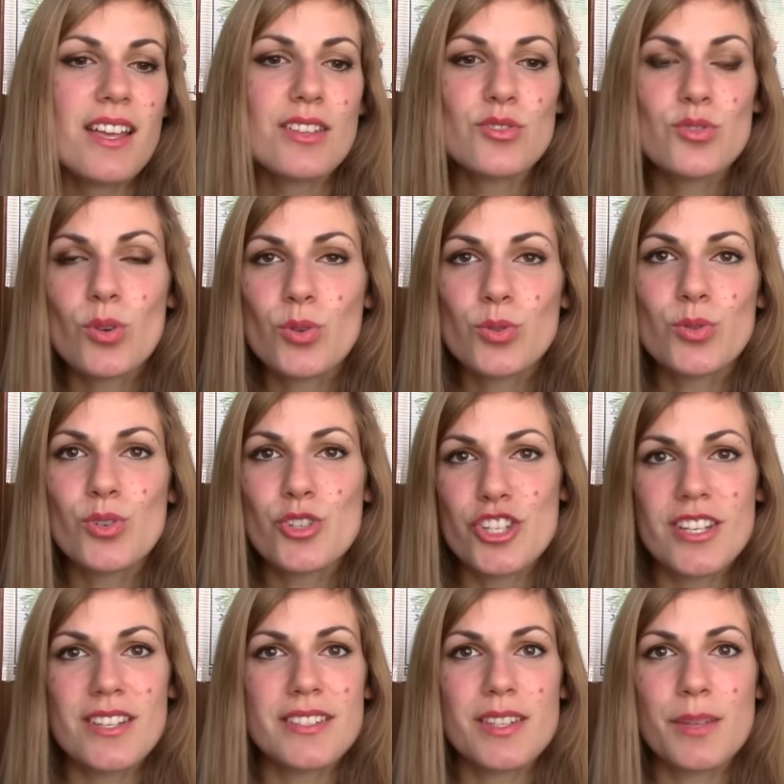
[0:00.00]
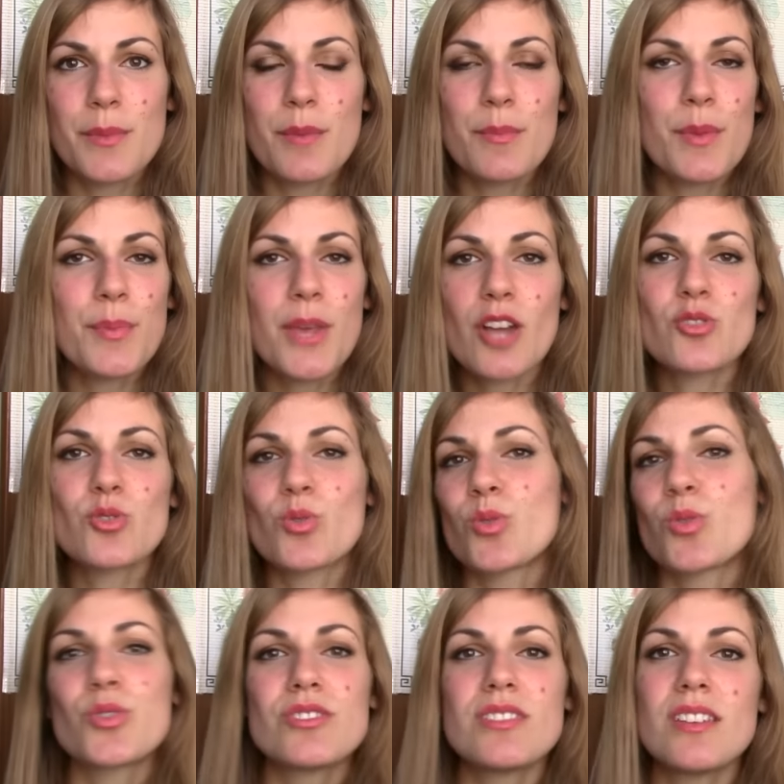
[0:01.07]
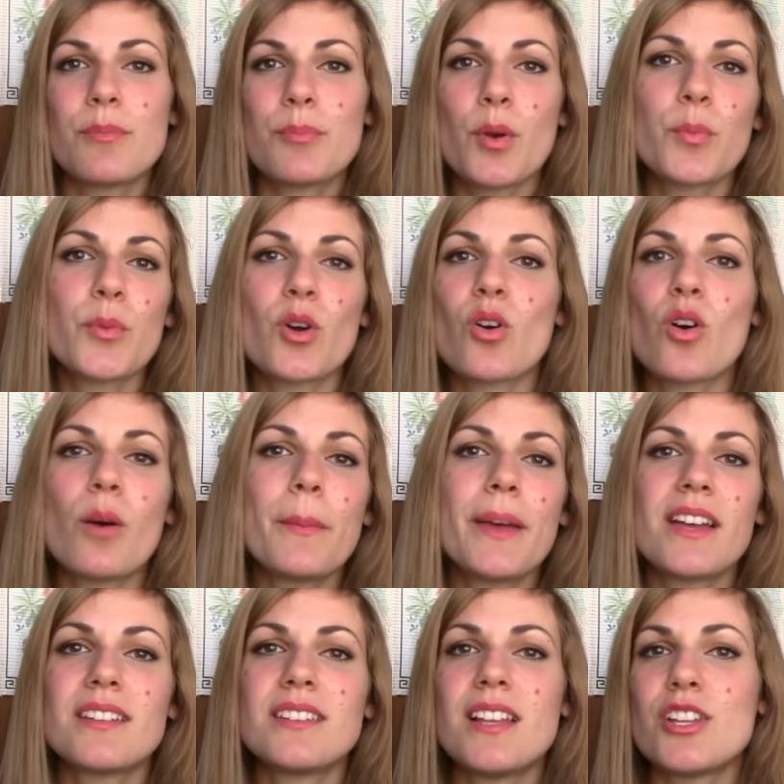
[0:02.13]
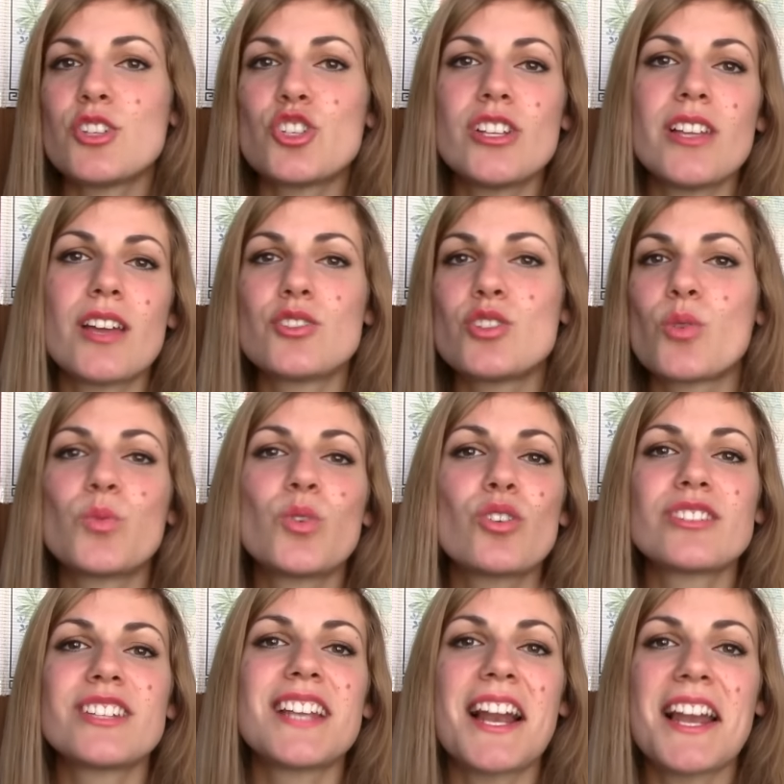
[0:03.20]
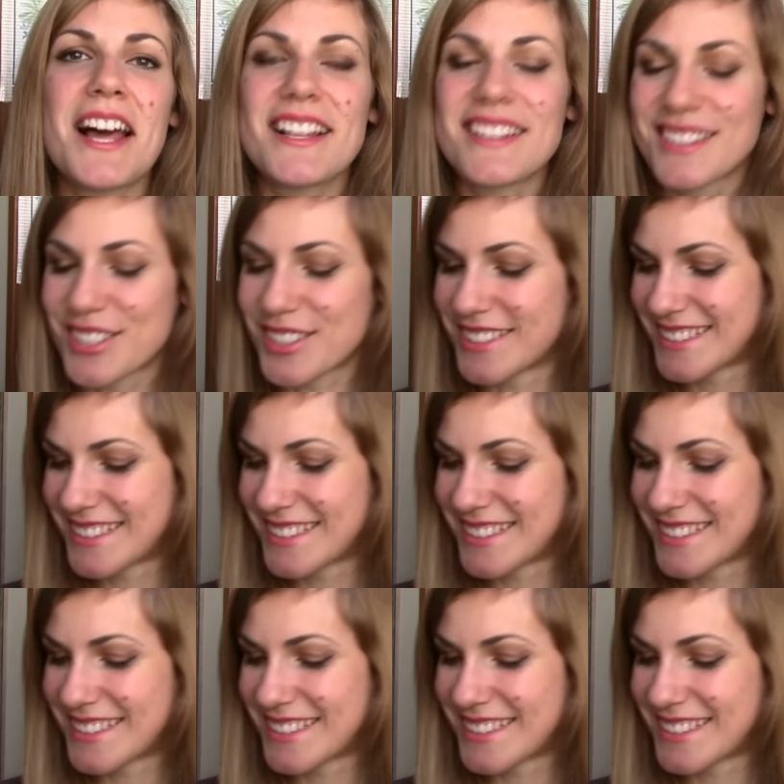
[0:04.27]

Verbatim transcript: Eh, sono dolcissimi, mi piacciono così, proprio come delle ciliegie, uno tira l'altro.